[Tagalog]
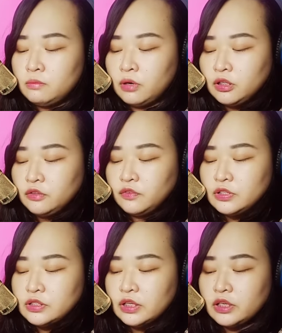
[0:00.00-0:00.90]
But it
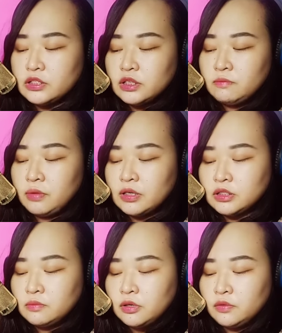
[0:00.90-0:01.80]
feels like it's
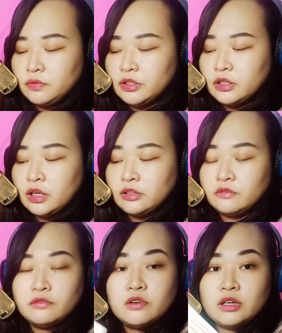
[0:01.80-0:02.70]
impossible with the nine
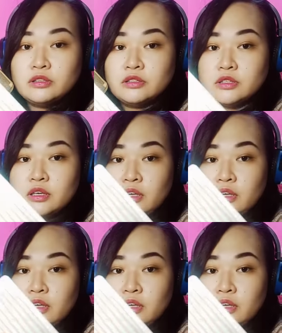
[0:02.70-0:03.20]
of wands.